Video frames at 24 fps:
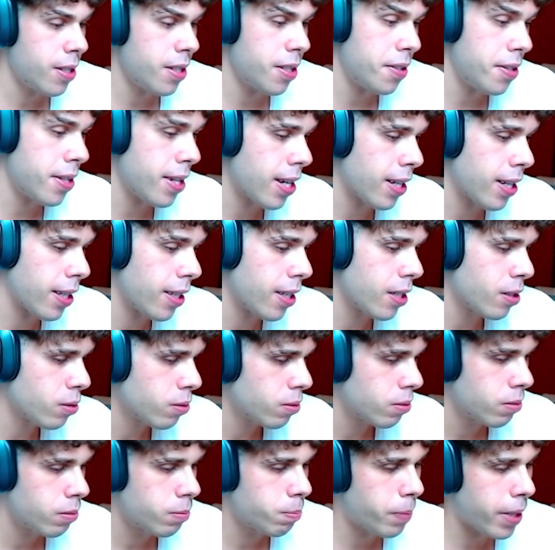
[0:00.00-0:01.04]
y ya, claro,
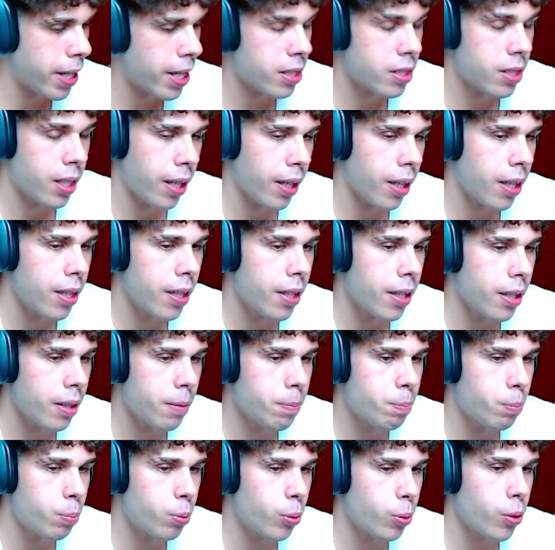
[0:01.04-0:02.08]
para
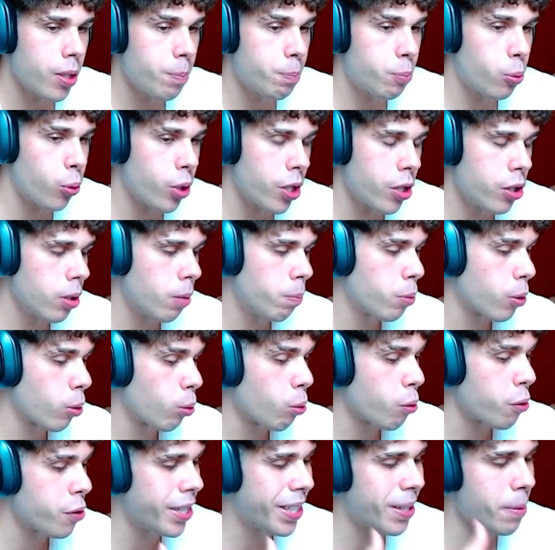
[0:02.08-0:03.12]
seguir pudiendo
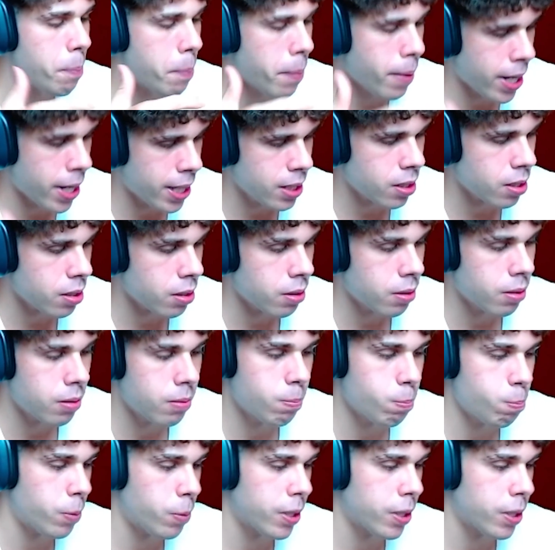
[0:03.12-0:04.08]
producir más,